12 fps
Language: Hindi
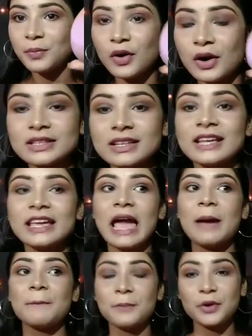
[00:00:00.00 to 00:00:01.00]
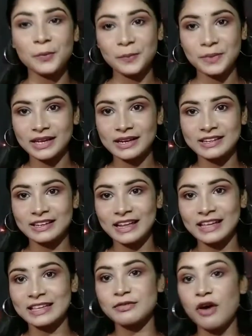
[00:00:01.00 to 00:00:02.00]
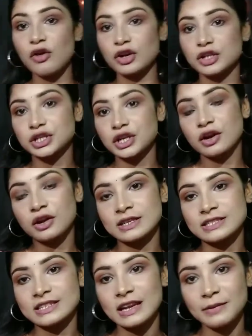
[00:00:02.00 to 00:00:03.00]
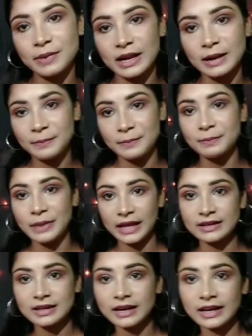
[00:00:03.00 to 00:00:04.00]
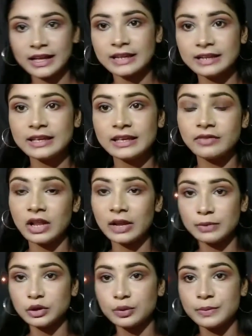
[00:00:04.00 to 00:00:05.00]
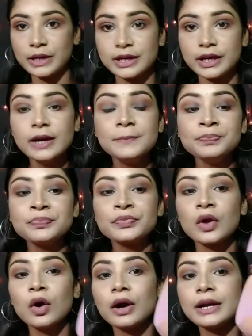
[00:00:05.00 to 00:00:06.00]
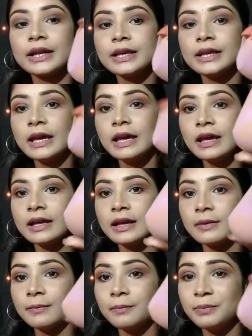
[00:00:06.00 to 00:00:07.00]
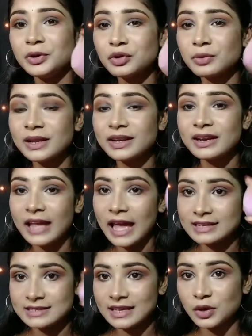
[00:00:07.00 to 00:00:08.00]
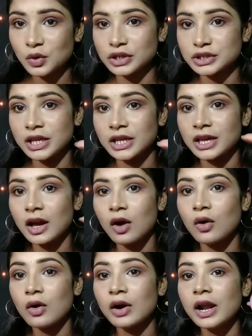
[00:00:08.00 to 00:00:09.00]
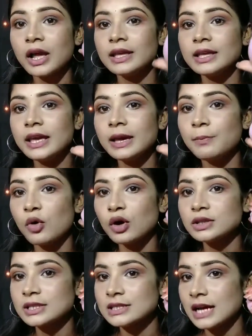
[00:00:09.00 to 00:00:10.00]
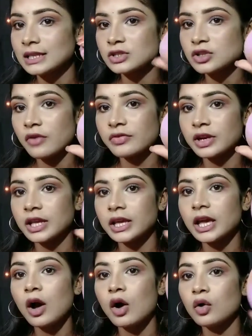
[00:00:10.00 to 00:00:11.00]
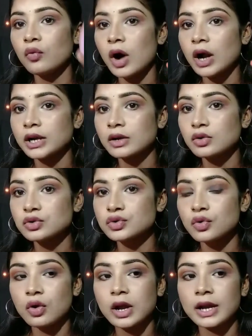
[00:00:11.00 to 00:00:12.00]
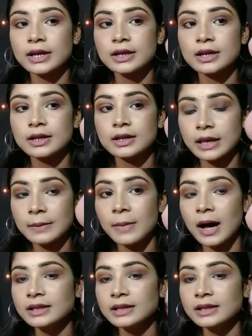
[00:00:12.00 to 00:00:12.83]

बहुत लाइक अप्रोप्रिएट है लाइक फाउंडेशन और कंसीलर वगैरह ब्लेंड करने के लिए ये वाला ब्यूटी ब्लेंडर और ये ब्यूटी uh, ब्लेंडर ऐसे ही होने चाहिए और ये बहुत ज़्यादा सॉफ्ट नहीं है और वाटर को सोक कर के